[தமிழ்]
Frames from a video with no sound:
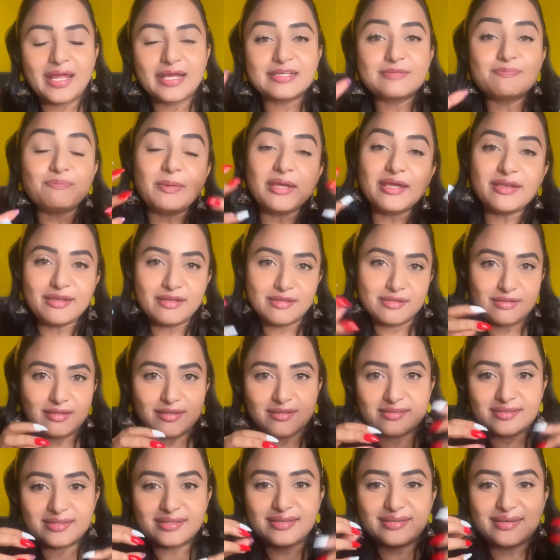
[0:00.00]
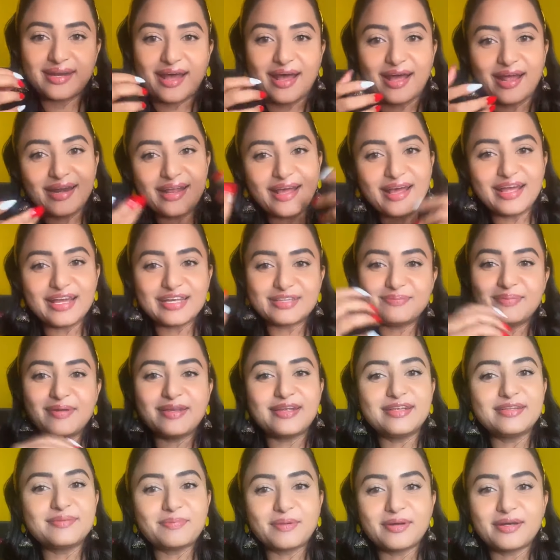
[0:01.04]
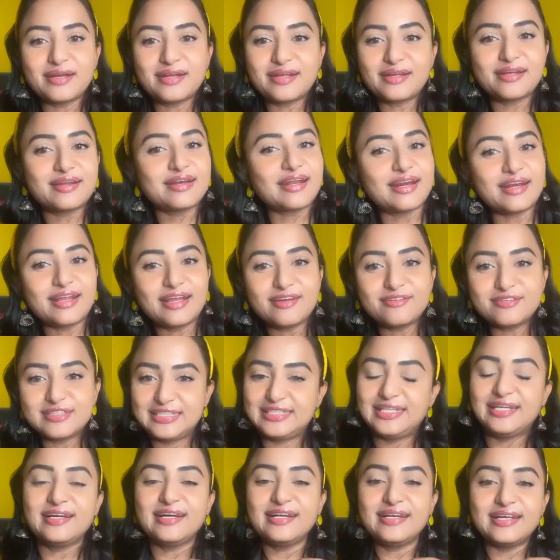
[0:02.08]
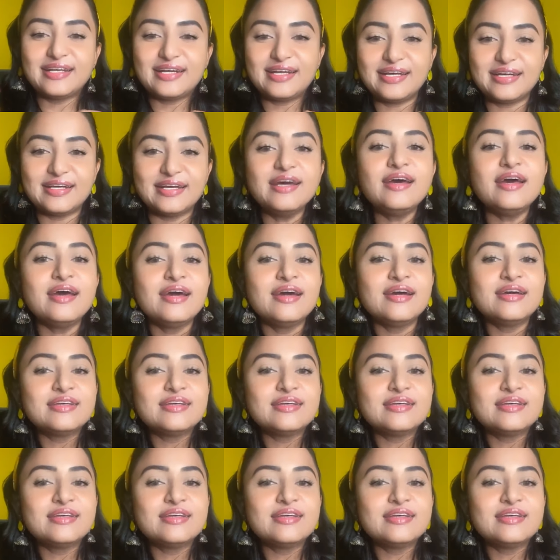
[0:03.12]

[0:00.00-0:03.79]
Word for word: எக்ஸ்பீரியன்சஸ் நானாக எக்ஸ்பீரியன்ஸ் பண்ண நிறையா விஷயங்கள் இருக்குது